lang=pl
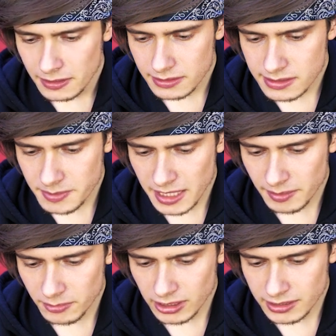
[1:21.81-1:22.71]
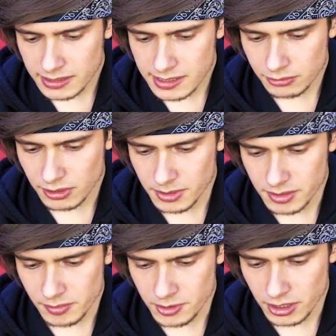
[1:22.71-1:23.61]
zbieramy monety, za które
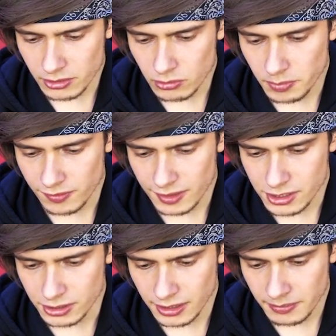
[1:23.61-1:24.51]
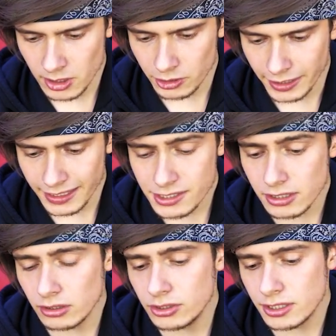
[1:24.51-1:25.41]
możemy później kupować inne bronie. Gra się
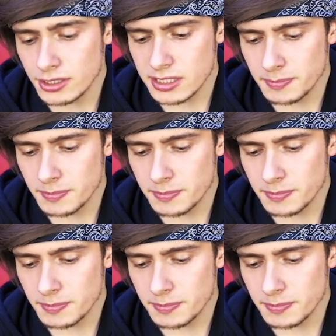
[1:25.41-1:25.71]
kończy, jeżeli